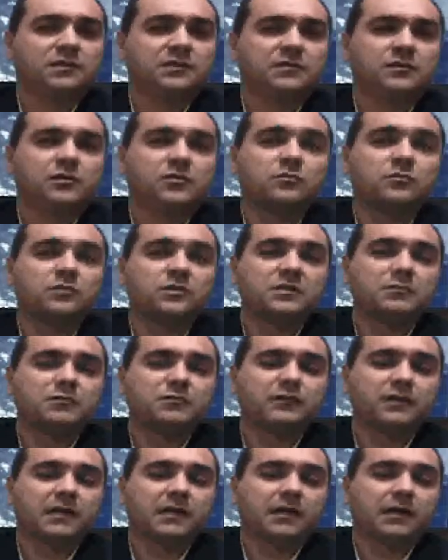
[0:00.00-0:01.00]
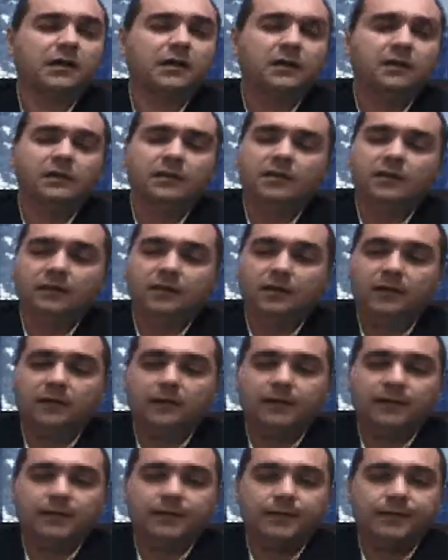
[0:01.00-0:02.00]
Quer dizer, nós não podemos ficar
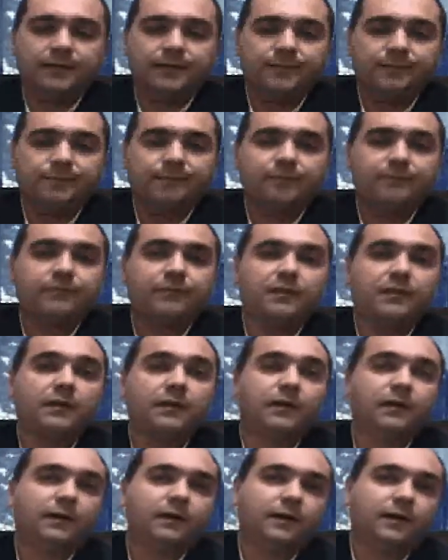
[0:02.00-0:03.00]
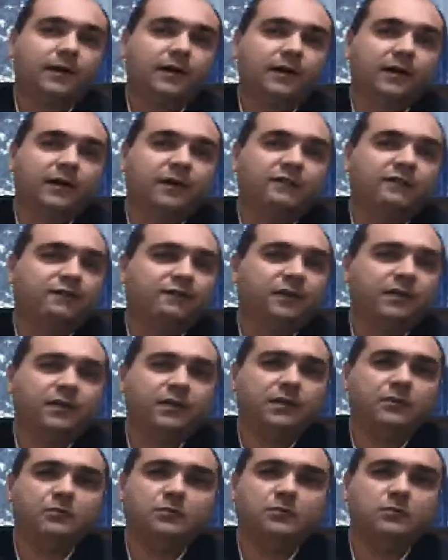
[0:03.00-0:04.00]
é,
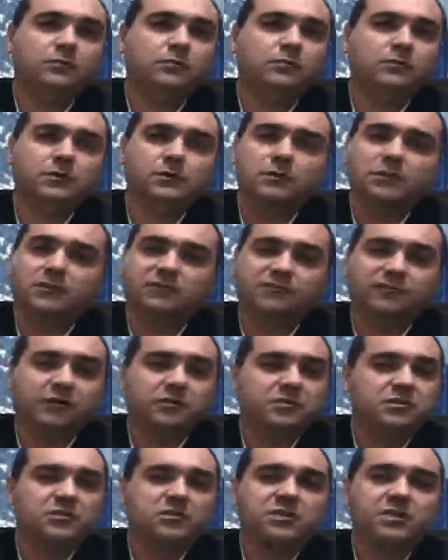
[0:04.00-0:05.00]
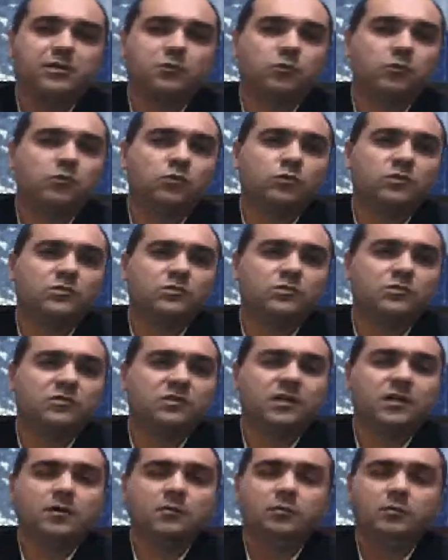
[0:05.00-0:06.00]
refém do falta de recursos,
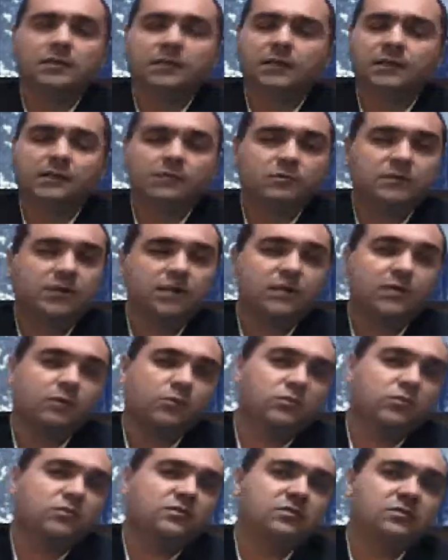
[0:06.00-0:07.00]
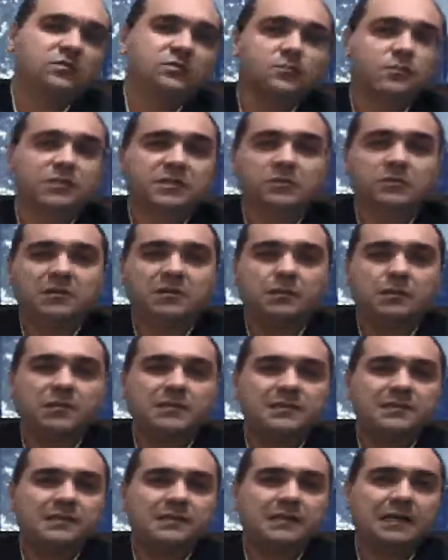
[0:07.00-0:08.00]
porque não tem recursos, nós não podemos
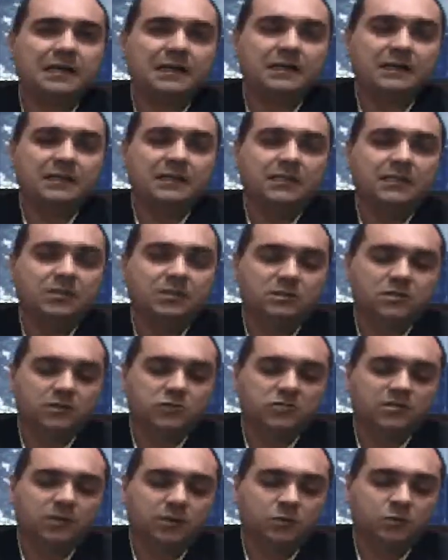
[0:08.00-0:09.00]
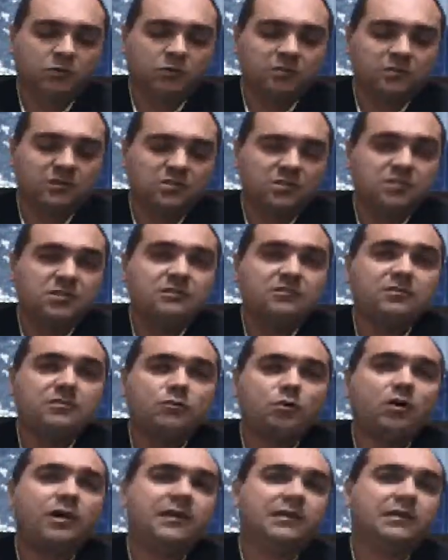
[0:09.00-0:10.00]
capacitar. Eu acho que os recursos a gente
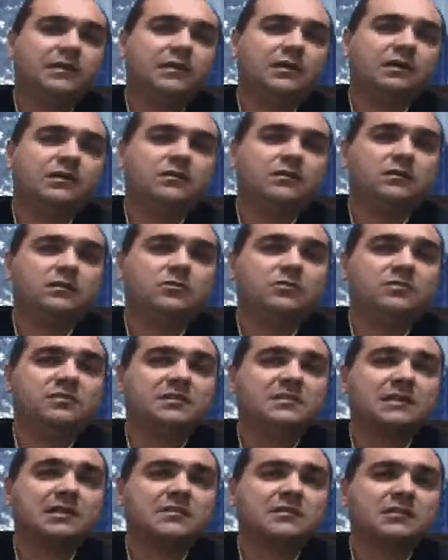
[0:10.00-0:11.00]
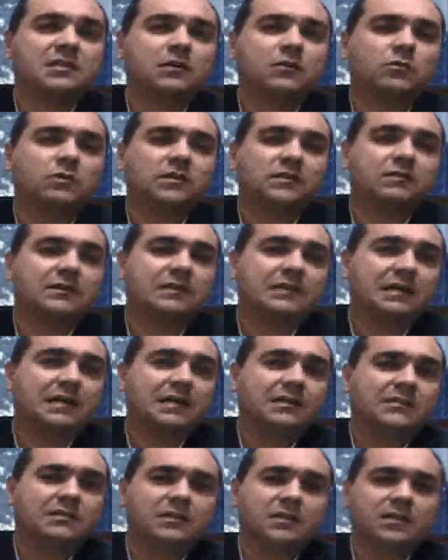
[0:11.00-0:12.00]
corre atrás. A universidade tem corrido
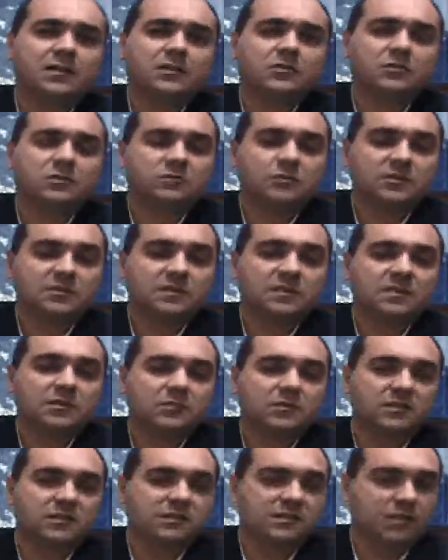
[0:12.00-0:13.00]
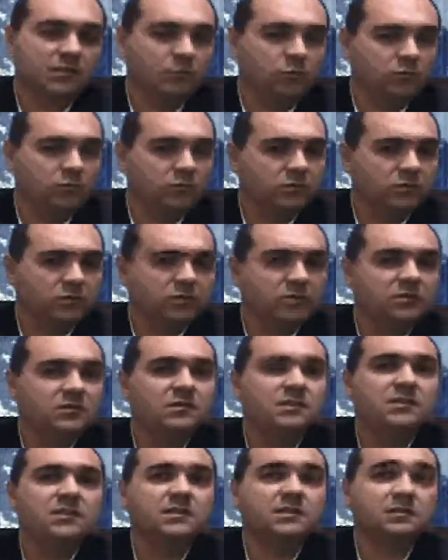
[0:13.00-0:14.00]
atrás, nós conseguimos esses recursos,
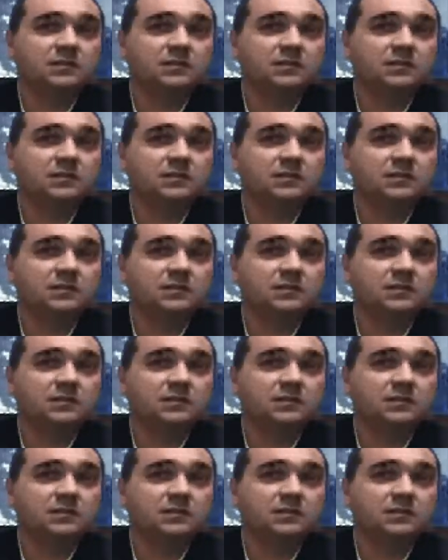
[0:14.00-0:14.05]
que,